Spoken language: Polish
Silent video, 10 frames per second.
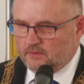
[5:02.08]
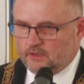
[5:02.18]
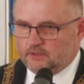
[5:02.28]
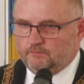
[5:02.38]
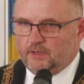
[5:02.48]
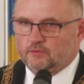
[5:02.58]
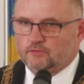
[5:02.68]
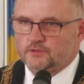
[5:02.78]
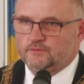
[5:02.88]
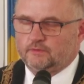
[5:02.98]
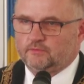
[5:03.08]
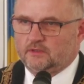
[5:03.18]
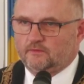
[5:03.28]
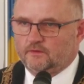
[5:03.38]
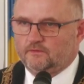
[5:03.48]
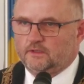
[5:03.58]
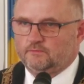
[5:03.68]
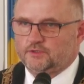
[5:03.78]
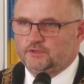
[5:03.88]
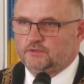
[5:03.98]
Jakim bankructwem ten system
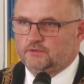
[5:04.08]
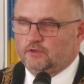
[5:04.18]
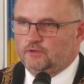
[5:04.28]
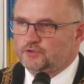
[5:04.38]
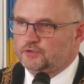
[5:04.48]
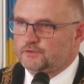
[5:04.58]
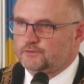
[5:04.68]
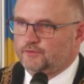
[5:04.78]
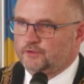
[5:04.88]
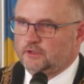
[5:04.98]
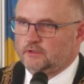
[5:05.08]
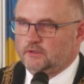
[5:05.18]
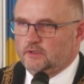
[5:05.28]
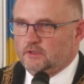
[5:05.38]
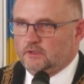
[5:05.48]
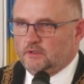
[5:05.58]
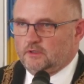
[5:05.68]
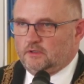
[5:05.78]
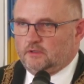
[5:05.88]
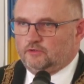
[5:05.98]
skończył swoje
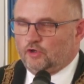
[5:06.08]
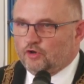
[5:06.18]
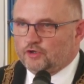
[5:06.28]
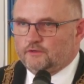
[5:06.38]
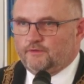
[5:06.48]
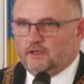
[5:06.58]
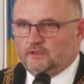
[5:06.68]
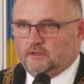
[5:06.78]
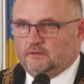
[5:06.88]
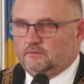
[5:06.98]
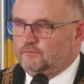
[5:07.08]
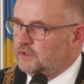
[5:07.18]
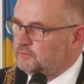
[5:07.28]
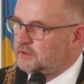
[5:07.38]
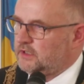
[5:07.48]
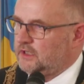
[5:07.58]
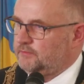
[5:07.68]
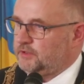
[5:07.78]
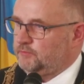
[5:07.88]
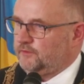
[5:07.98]
dogorywanie, wiemy
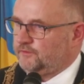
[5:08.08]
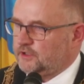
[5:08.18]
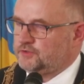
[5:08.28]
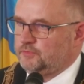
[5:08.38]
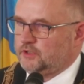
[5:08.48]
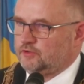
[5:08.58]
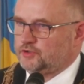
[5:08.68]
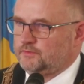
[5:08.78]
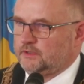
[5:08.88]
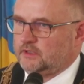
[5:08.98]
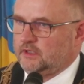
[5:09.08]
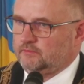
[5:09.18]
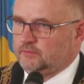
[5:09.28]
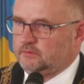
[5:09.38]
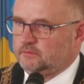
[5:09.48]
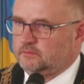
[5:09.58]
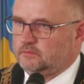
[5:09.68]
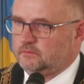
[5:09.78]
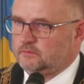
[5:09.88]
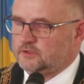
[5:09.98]
najlepiej, bo jesteśmy tego świadkami.
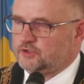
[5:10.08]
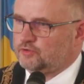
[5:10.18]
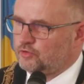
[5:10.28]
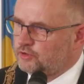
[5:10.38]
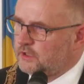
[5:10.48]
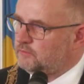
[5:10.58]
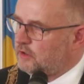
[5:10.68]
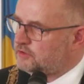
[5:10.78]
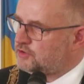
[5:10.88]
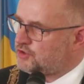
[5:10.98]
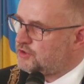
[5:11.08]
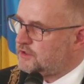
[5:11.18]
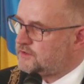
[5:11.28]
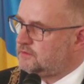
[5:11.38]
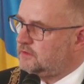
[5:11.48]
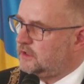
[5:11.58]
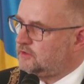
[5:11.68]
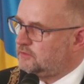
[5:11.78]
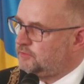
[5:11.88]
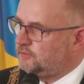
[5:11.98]
Z trudem od 30 lat
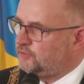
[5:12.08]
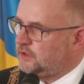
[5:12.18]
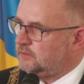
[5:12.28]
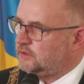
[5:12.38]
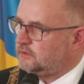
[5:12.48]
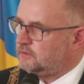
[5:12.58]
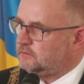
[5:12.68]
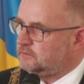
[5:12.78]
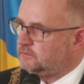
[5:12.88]
odbudowujemy tą